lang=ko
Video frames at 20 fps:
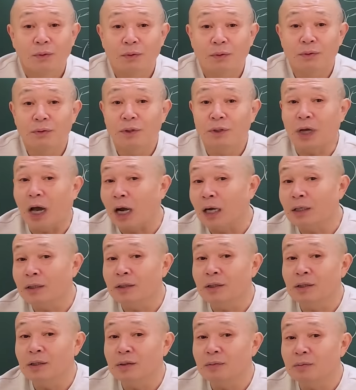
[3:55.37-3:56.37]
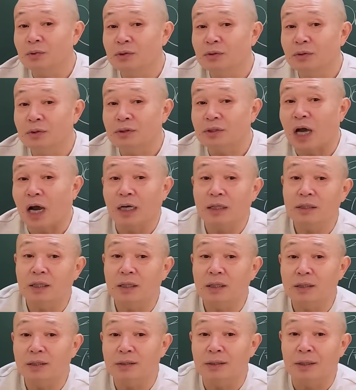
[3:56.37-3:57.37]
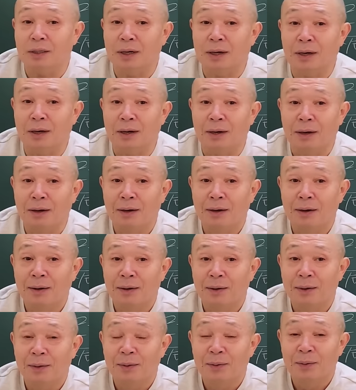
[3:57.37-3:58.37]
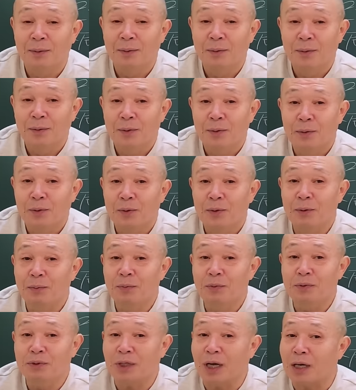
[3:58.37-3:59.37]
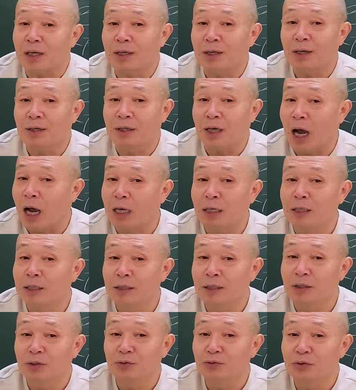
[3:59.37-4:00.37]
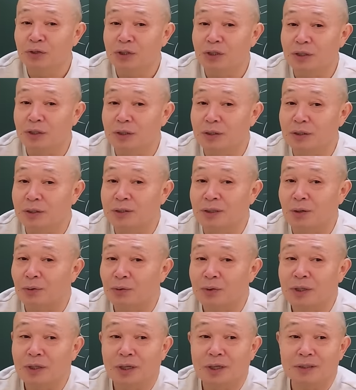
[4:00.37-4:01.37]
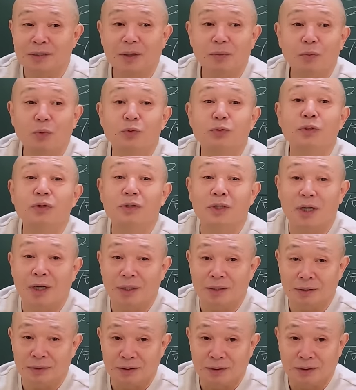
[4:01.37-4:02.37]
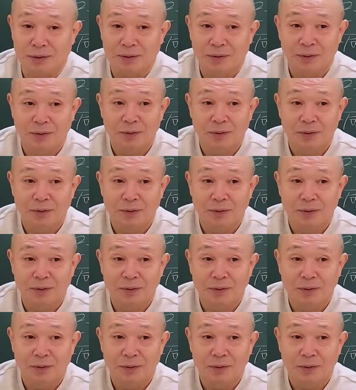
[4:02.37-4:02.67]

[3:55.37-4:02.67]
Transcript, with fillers: 근데 양인이 있으면서 장생 있잖아. 그러면 자기가 양인 기운이 있다고 생각 잘 못 할 때가 있어.